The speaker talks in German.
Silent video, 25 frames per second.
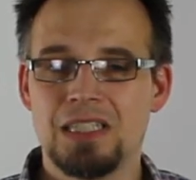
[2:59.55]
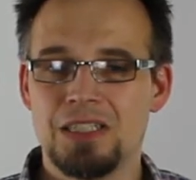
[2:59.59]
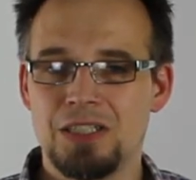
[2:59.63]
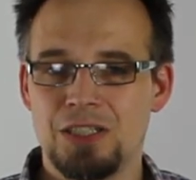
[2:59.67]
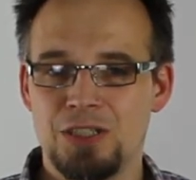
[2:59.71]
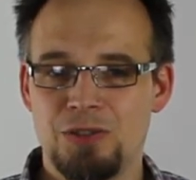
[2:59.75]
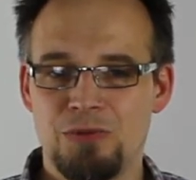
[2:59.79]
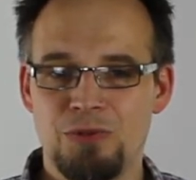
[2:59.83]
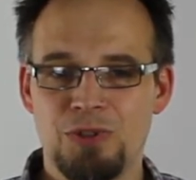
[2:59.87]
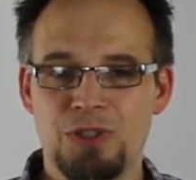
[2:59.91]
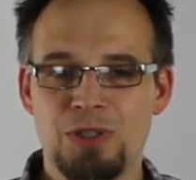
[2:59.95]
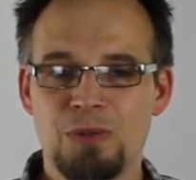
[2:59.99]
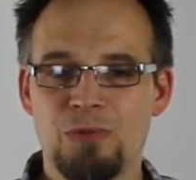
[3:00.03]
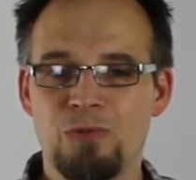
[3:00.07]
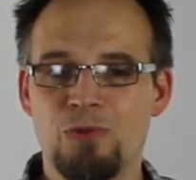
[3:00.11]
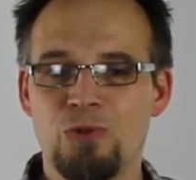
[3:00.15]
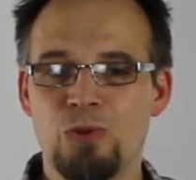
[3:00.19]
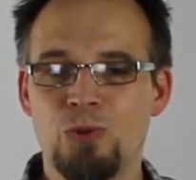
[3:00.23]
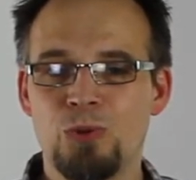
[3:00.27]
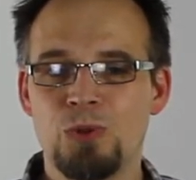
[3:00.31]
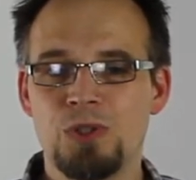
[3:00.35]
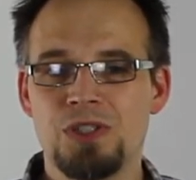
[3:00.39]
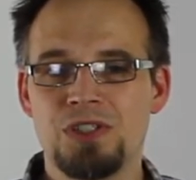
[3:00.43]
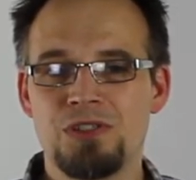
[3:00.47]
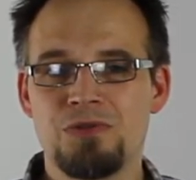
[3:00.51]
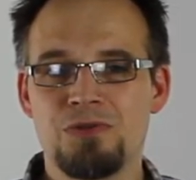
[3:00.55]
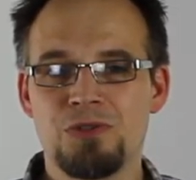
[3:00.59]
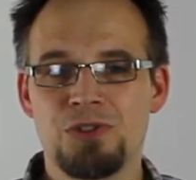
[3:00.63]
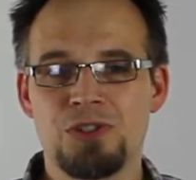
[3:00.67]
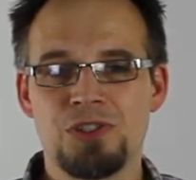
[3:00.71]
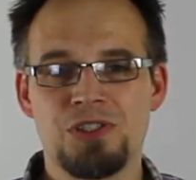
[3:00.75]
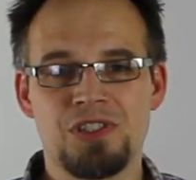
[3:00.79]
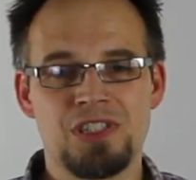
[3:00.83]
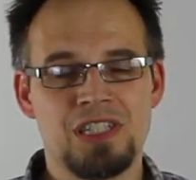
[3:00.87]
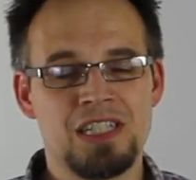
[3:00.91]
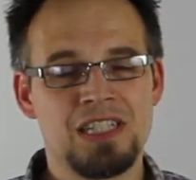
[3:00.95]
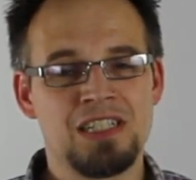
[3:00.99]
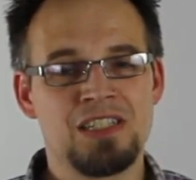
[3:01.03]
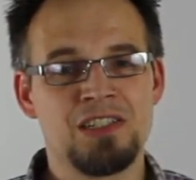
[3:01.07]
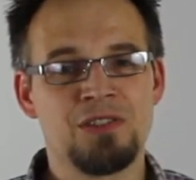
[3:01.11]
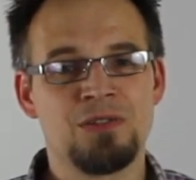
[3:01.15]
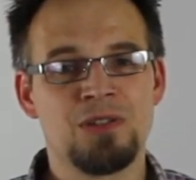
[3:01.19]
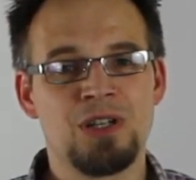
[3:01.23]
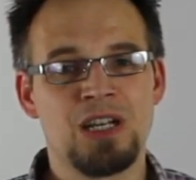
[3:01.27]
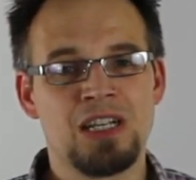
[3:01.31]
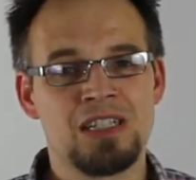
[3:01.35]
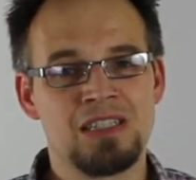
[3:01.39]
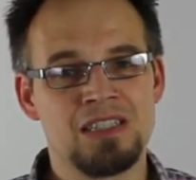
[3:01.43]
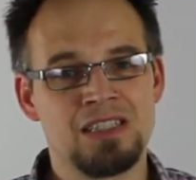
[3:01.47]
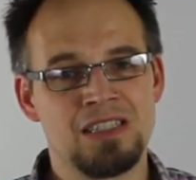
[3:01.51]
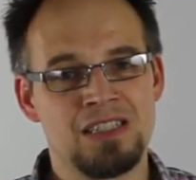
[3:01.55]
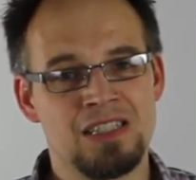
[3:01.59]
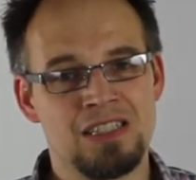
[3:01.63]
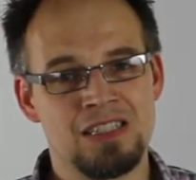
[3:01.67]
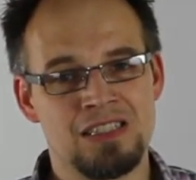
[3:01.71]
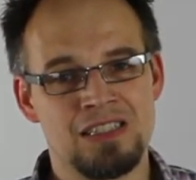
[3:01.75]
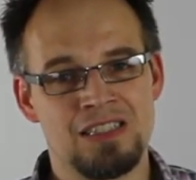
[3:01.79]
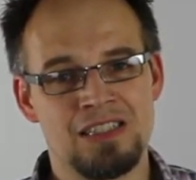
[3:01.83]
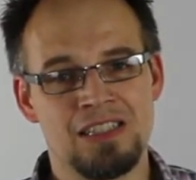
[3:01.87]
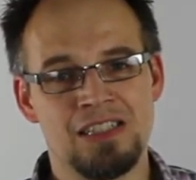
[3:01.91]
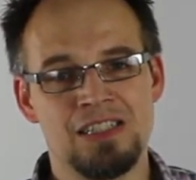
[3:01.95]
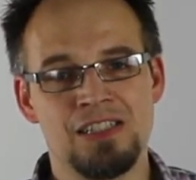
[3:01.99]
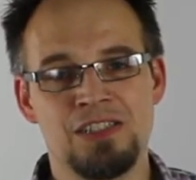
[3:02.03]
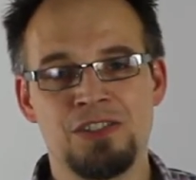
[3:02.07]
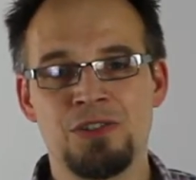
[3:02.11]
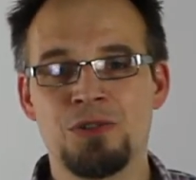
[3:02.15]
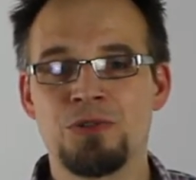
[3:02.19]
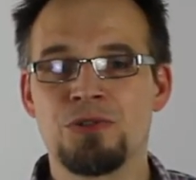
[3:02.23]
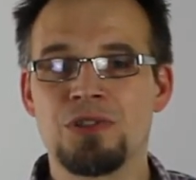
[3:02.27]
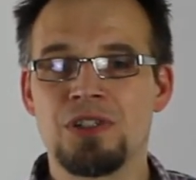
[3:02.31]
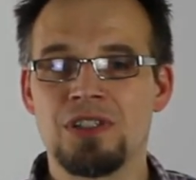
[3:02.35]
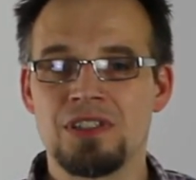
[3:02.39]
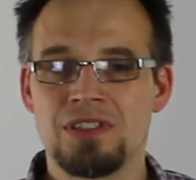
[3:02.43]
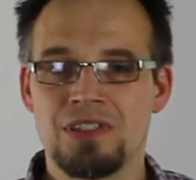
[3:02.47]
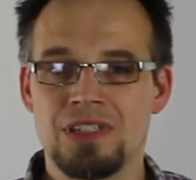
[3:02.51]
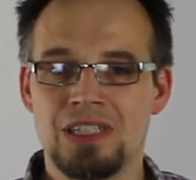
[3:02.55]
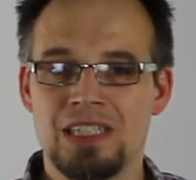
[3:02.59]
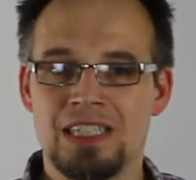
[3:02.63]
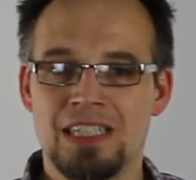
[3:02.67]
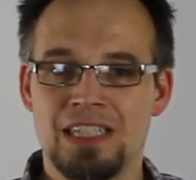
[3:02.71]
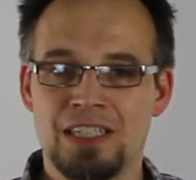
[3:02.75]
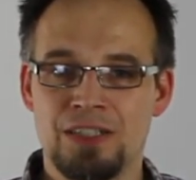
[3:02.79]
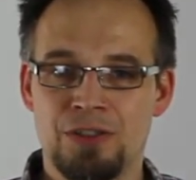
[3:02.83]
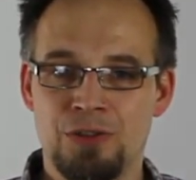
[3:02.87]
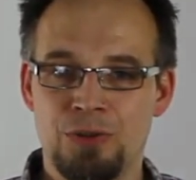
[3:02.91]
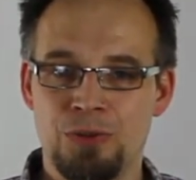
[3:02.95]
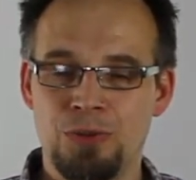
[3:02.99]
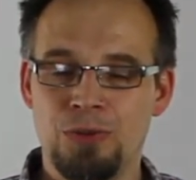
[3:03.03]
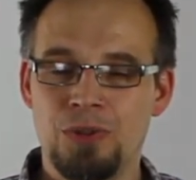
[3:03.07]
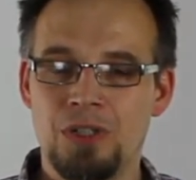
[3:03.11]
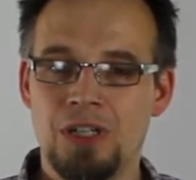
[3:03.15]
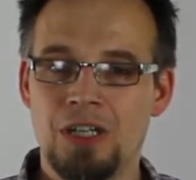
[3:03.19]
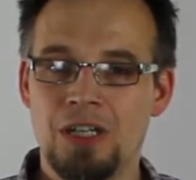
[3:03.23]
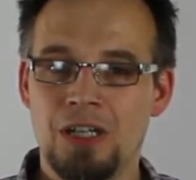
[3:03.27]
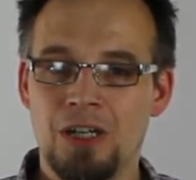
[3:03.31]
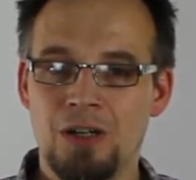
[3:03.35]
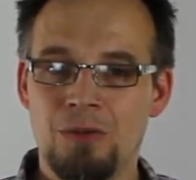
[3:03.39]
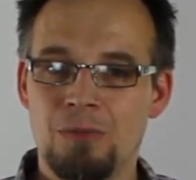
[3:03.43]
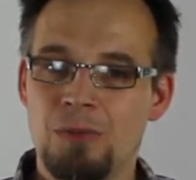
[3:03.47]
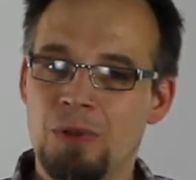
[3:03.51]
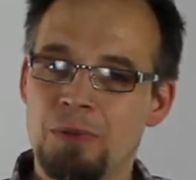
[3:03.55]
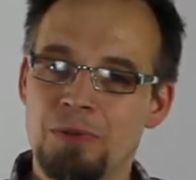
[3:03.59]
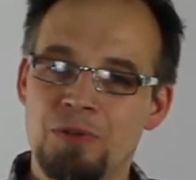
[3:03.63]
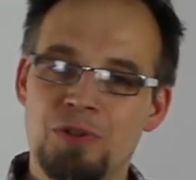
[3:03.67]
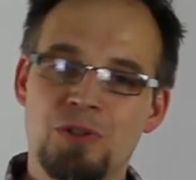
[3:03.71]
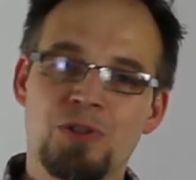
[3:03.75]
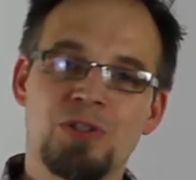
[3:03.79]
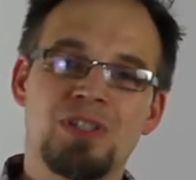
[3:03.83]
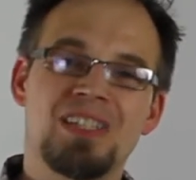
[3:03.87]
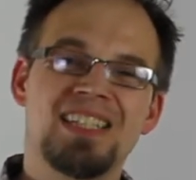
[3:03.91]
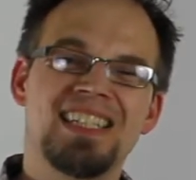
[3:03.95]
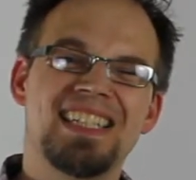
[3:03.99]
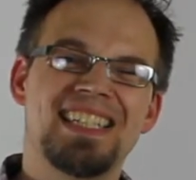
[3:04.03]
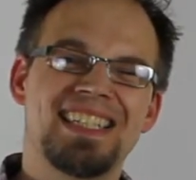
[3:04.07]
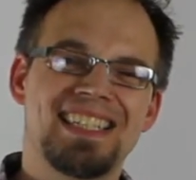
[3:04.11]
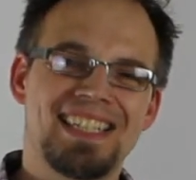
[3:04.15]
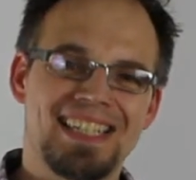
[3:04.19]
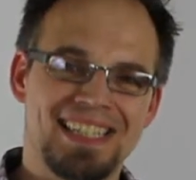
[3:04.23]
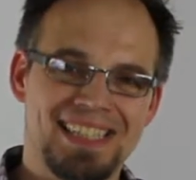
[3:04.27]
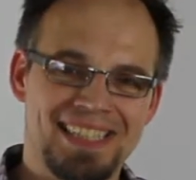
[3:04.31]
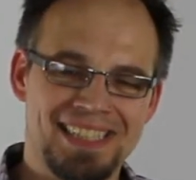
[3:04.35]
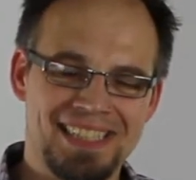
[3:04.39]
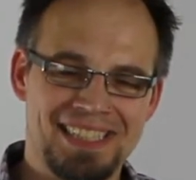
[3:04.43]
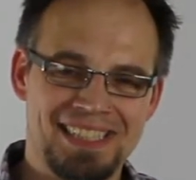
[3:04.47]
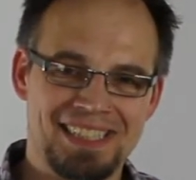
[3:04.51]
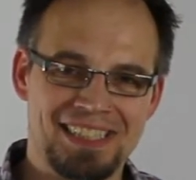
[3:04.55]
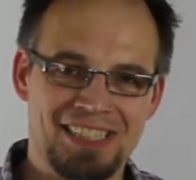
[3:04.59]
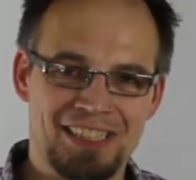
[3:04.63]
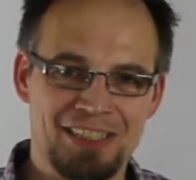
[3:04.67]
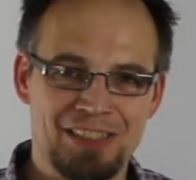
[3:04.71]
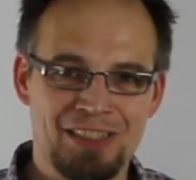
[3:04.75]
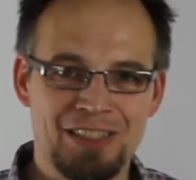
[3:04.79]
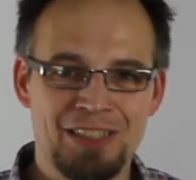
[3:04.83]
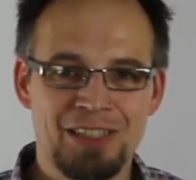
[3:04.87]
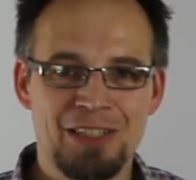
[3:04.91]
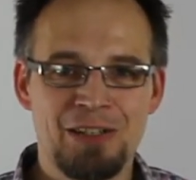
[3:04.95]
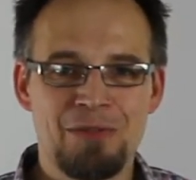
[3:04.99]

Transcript: Es wird empfohlen zwischen 16 und 18 Grad Celsius, also ein eher kühler Raum, aber sollte nicht kalt sein.